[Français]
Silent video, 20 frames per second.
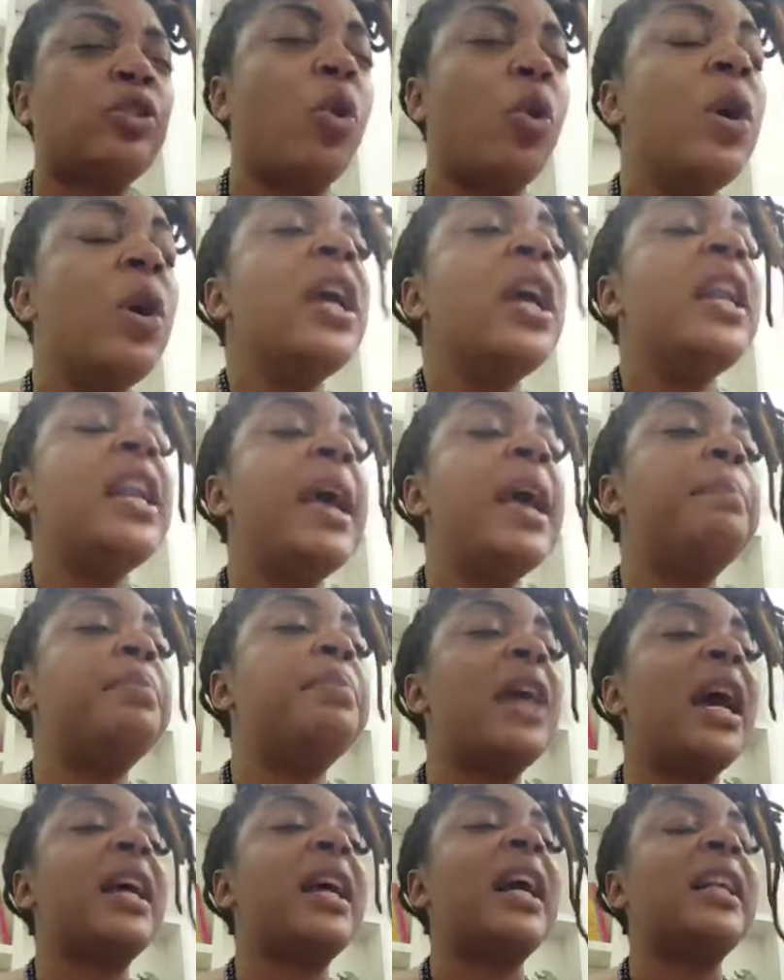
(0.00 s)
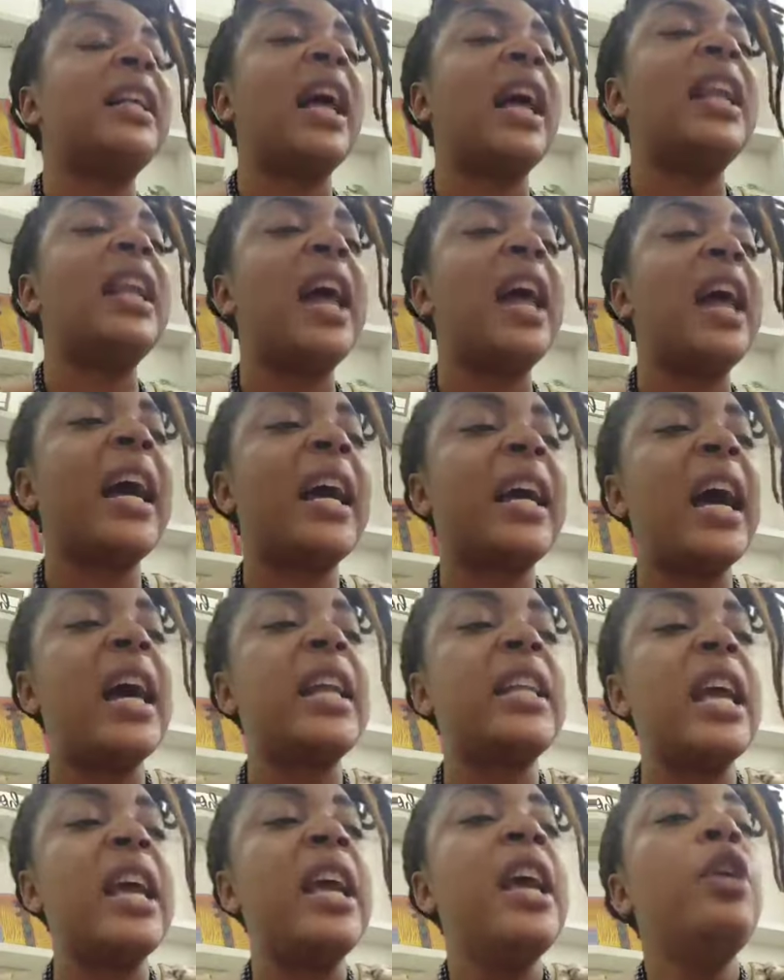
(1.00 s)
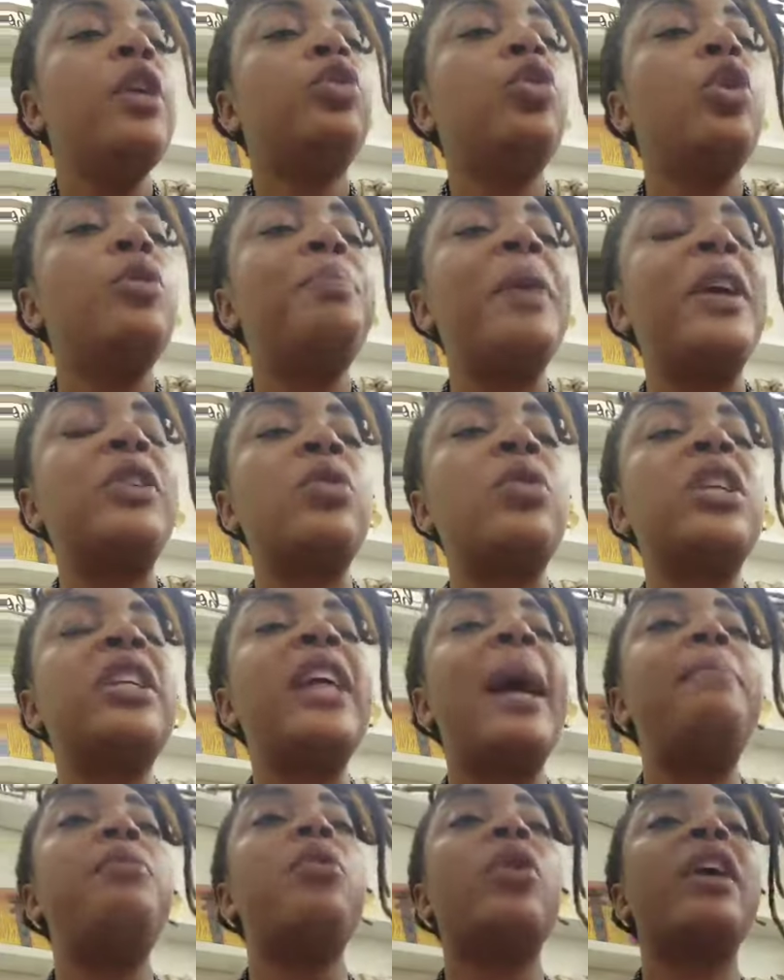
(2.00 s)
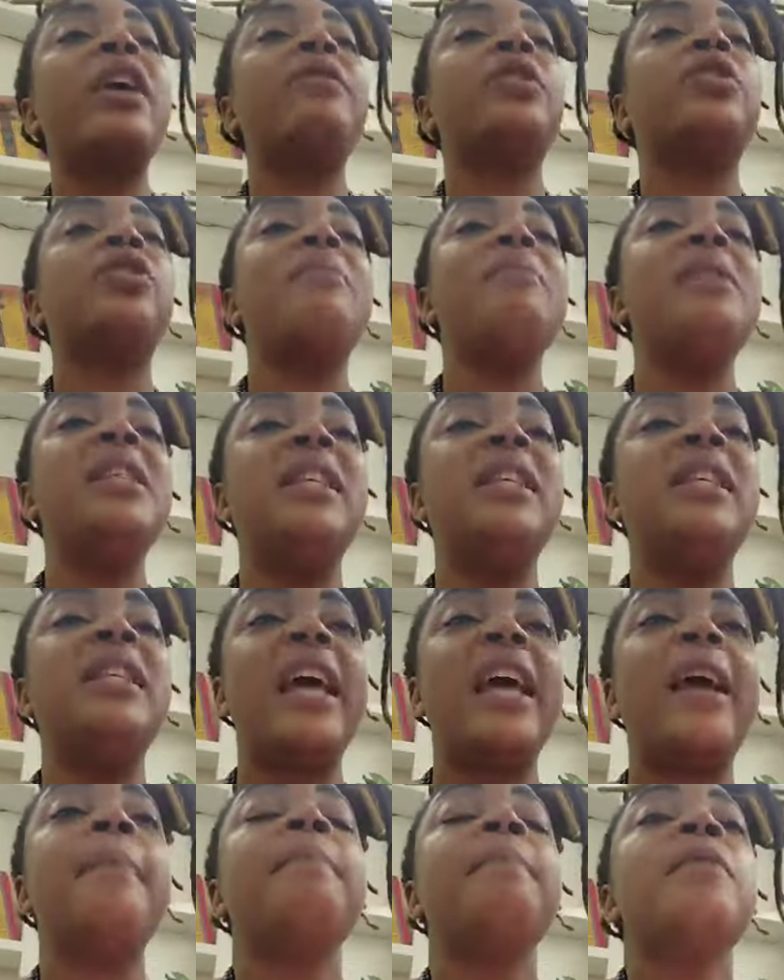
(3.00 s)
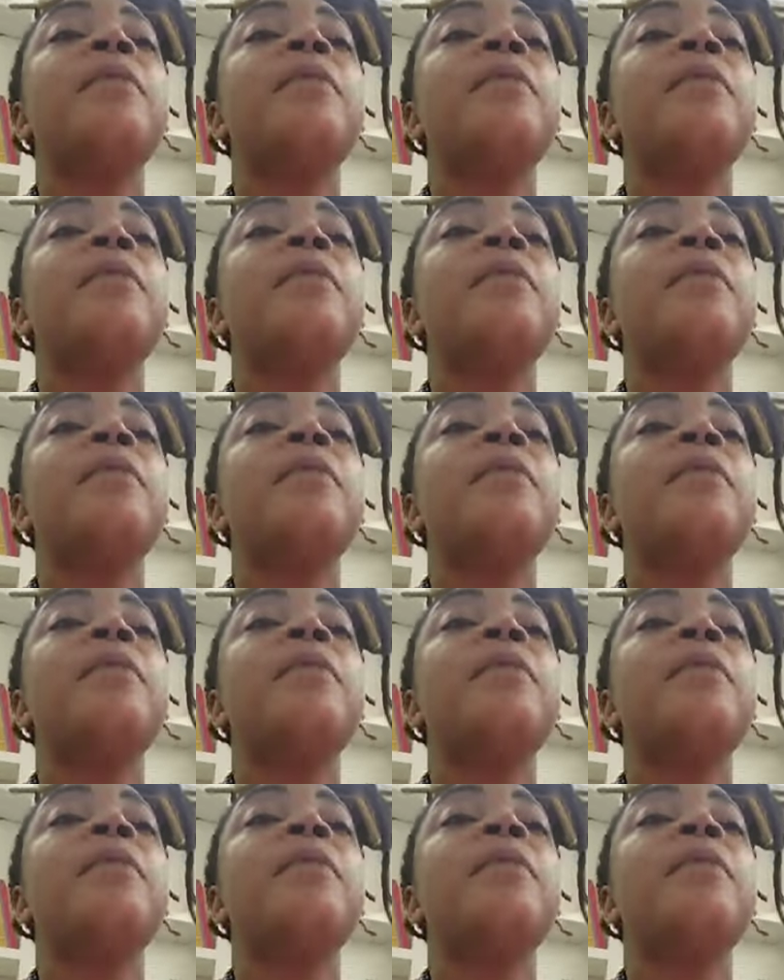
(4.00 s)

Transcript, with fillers: les brakata toute personne qui a bloqué votre ministère,